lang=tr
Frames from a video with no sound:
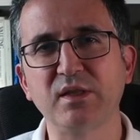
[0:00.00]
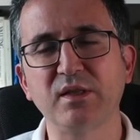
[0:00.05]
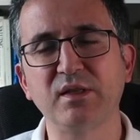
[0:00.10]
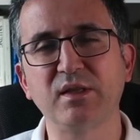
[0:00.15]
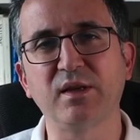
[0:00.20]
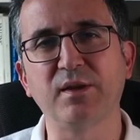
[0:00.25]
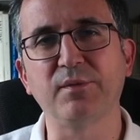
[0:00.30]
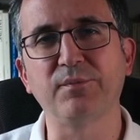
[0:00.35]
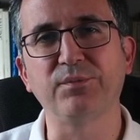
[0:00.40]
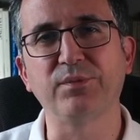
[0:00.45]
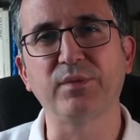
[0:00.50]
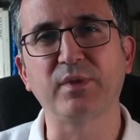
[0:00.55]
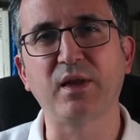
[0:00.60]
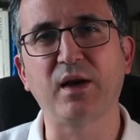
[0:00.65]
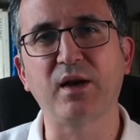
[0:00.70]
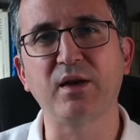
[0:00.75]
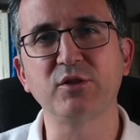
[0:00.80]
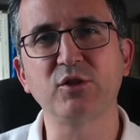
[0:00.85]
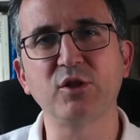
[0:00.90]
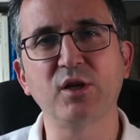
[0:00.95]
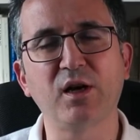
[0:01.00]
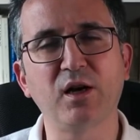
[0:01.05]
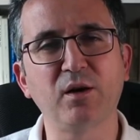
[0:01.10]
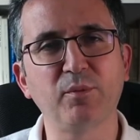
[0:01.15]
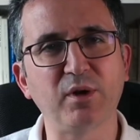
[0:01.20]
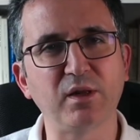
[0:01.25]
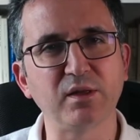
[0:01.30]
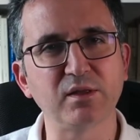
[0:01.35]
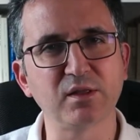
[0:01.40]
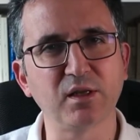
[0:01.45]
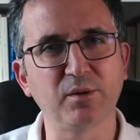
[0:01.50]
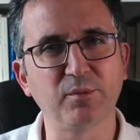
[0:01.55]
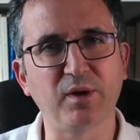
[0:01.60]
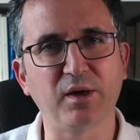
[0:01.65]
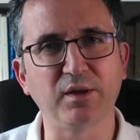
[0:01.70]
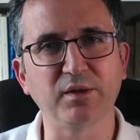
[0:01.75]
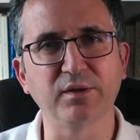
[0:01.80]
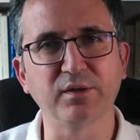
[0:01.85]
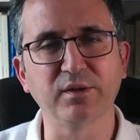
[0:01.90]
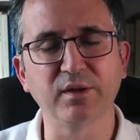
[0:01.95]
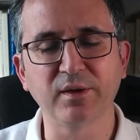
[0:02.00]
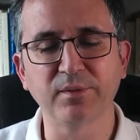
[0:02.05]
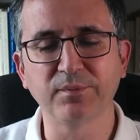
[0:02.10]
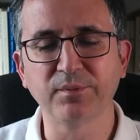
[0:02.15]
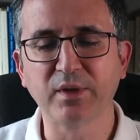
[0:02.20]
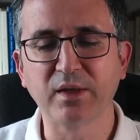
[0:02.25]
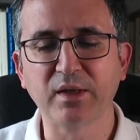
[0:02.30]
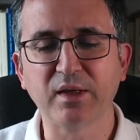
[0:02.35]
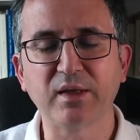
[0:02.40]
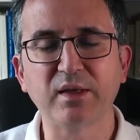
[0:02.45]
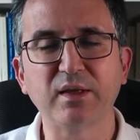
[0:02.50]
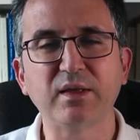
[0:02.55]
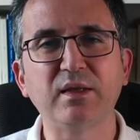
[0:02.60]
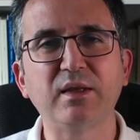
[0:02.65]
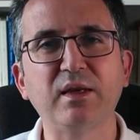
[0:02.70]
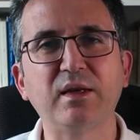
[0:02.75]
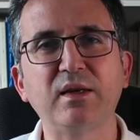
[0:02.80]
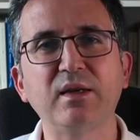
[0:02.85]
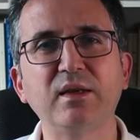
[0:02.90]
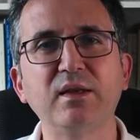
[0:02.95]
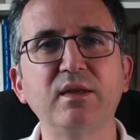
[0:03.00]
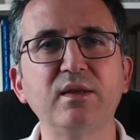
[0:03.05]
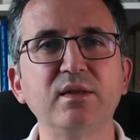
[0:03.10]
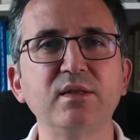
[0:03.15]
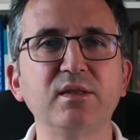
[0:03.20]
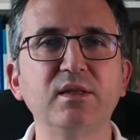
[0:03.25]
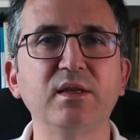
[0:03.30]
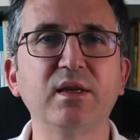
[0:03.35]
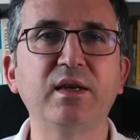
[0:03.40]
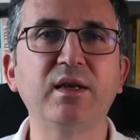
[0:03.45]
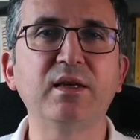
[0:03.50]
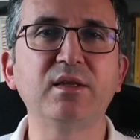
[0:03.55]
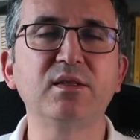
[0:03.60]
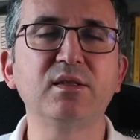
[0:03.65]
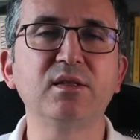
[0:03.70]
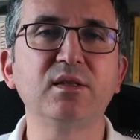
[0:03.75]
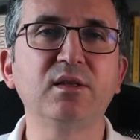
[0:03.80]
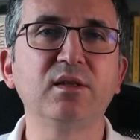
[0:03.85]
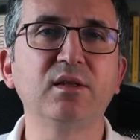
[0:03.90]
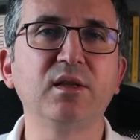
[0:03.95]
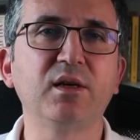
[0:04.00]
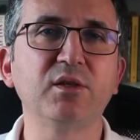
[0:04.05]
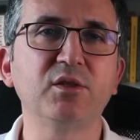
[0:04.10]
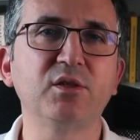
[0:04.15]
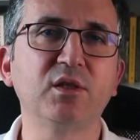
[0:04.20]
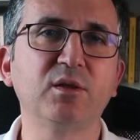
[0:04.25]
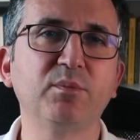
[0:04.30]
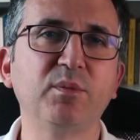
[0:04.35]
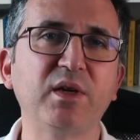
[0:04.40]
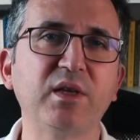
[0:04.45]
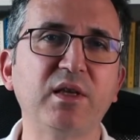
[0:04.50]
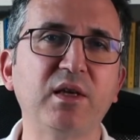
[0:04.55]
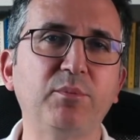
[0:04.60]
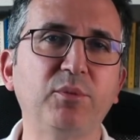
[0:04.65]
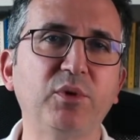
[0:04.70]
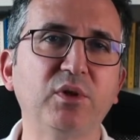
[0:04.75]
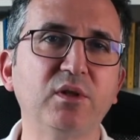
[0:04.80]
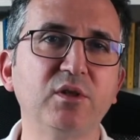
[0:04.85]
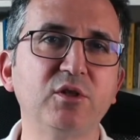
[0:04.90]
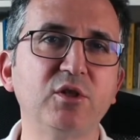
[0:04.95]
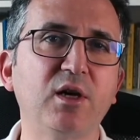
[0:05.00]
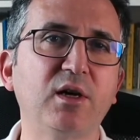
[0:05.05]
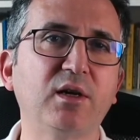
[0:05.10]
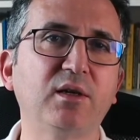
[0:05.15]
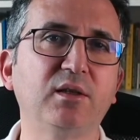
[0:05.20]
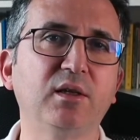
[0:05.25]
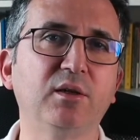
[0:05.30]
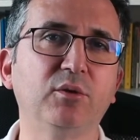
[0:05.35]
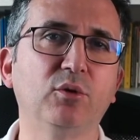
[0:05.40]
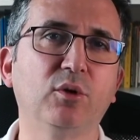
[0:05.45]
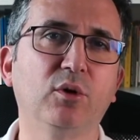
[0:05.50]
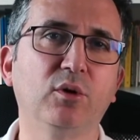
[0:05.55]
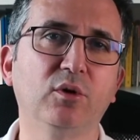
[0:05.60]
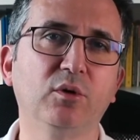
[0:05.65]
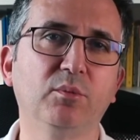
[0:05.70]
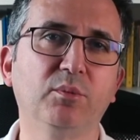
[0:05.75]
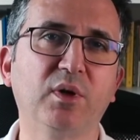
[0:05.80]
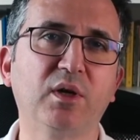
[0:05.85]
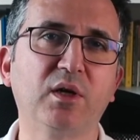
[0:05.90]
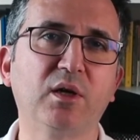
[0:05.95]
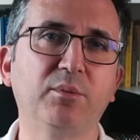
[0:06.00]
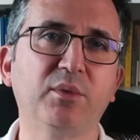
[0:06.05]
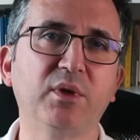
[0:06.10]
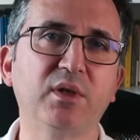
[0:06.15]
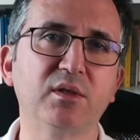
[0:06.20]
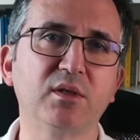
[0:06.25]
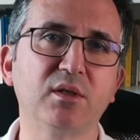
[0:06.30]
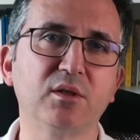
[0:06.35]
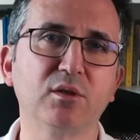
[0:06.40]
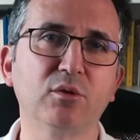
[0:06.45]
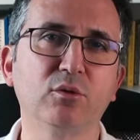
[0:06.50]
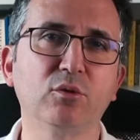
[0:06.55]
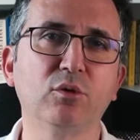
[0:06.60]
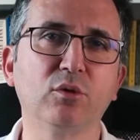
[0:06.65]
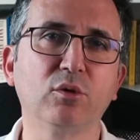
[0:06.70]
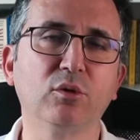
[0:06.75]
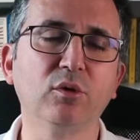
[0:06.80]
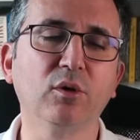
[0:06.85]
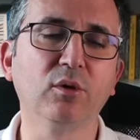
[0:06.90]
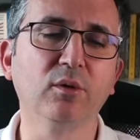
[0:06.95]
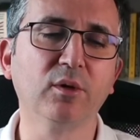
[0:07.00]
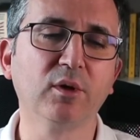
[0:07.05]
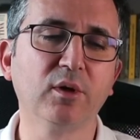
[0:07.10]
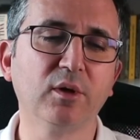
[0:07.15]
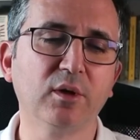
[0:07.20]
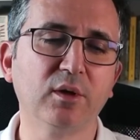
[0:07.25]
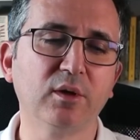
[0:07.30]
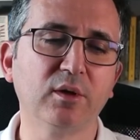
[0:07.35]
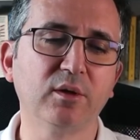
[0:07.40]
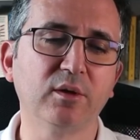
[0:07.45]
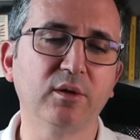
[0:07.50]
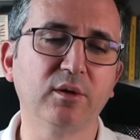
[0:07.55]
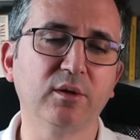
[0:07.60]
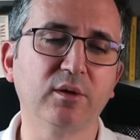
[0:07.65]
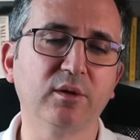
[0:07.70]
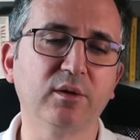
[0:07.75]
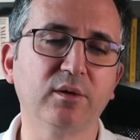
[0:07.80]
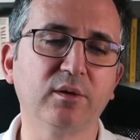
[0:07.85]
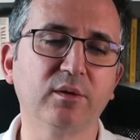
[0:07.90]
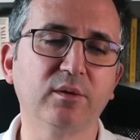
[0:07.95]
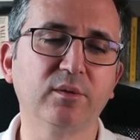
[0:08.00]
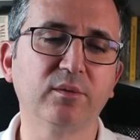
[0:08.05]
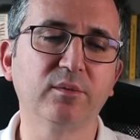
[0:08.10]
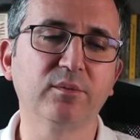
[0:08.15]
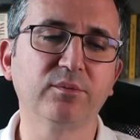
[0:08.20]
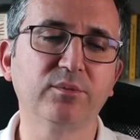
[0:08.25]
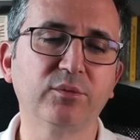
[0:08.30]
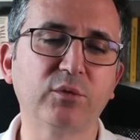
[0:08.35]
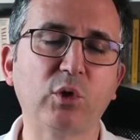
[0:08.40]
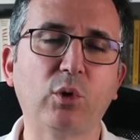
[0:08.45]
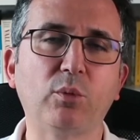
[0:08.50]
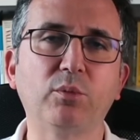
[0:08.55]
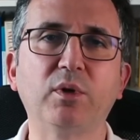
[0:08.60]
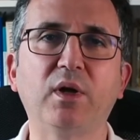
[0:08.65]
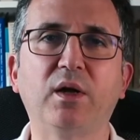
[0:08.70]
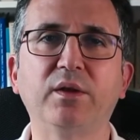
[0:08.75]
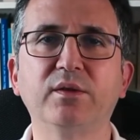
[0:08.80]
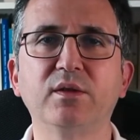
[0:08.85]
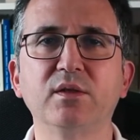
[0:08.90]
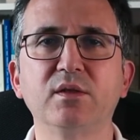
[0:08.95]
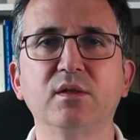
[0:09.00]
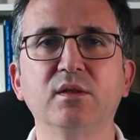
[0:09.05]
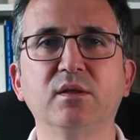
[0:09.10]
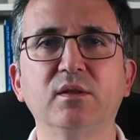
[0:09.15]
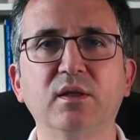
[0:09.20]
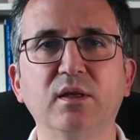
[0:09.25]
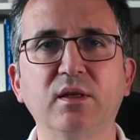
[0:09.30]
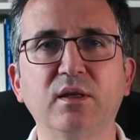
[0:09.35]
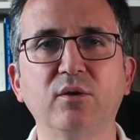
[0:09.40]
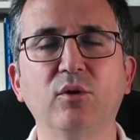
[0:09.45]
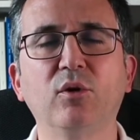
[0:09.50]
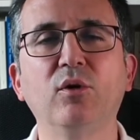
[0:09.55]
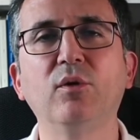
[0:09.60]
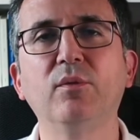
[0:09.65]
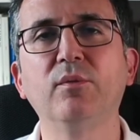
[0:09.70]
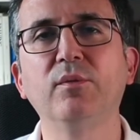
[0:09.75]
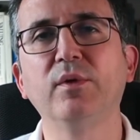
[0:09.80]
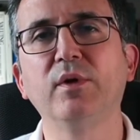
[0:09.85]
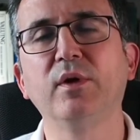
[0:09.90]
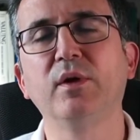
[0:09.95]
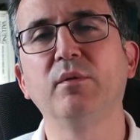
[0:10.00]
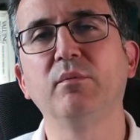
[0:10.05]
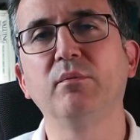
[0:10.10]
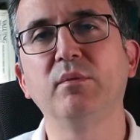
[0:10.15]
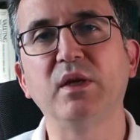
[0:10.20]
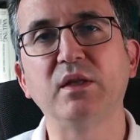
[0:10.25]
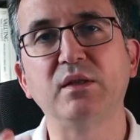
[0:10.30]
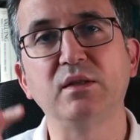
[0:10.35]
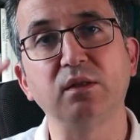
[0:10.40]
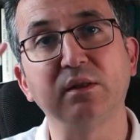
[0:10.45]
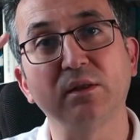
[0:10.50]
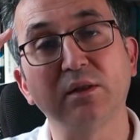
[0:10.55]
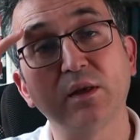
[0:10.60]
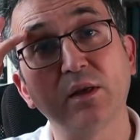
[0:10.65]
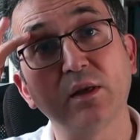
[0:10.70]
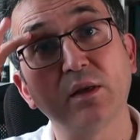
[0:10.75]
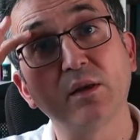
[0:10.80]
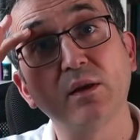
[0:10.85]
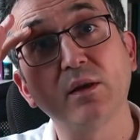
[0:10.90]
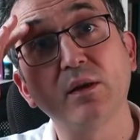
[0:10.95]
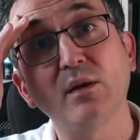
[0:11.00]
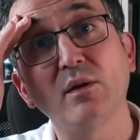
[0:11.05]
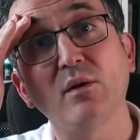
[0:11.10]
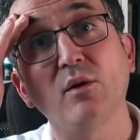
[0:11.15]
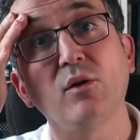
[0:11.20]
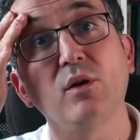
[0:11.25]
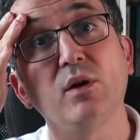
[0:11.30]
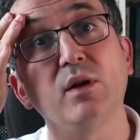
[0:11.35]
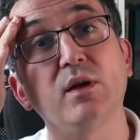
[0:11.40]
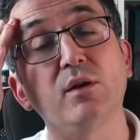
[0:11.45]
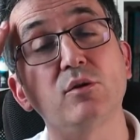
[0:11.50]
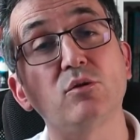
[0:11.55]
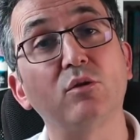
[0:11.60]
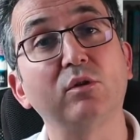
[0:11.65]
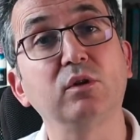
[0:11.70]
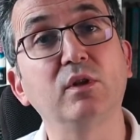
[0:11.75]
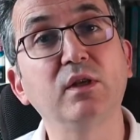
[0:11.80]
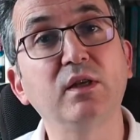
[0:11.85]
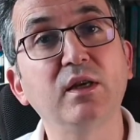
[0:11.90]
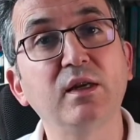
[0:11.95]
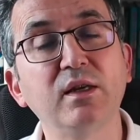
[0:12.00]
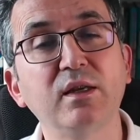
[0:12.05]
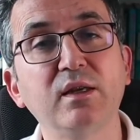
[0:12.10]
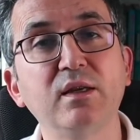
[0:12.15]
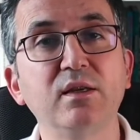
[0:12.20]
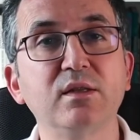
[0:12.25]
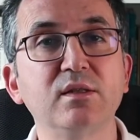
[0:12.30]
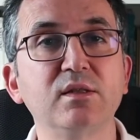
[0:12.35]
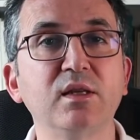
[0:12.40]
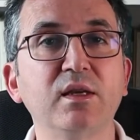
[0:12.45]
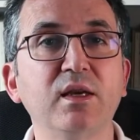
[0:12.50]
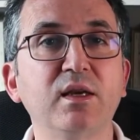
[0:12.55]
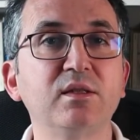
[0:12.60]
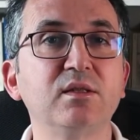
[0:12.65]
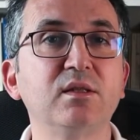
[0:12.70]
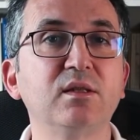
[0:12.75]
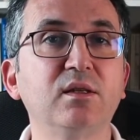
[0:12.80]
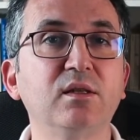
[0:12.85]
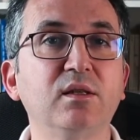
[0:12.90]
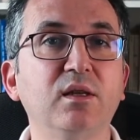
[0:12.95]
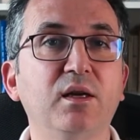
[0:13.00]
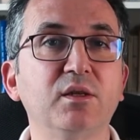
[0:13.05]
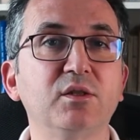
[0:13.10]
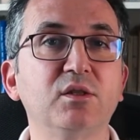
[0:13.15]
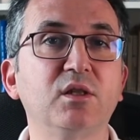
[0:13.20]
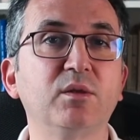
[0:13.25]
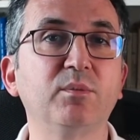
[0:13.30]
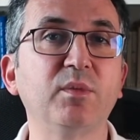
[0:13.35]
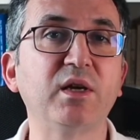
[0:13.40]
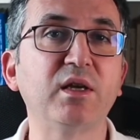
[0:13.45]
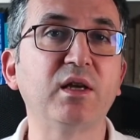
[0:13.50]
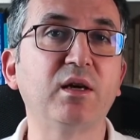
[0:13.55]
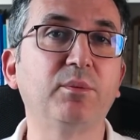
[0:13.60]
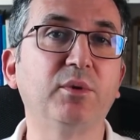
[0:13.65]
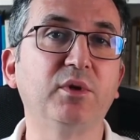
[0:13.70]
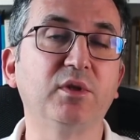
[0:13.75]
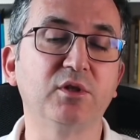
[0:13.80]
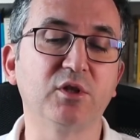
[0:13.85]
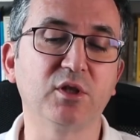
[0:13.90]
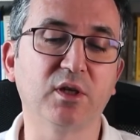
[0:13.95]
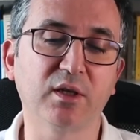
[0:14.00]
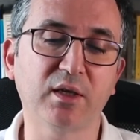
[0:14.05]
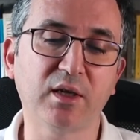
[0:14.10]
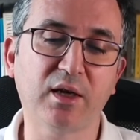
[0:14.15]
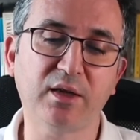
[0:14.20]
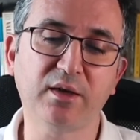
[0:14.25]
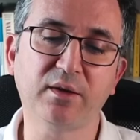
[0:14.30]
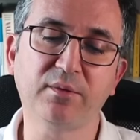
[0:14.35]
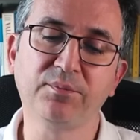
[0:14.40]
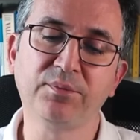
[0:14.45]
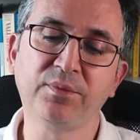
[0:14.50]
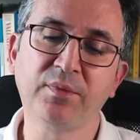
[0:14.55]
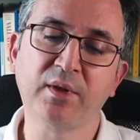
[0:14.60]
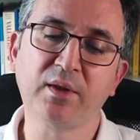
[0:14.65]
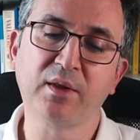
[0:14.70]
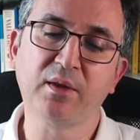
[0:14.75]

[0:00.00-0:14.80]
bizde de Naci Ağbal zamanında gerekirse ek sıkılaştırma yapılacak deniyordu. Para Piyasası Kurulu e, toplantısındaki o metinde öyle yazıyordu. Gerekirse ek sıkılaştırma yapılacak. Yani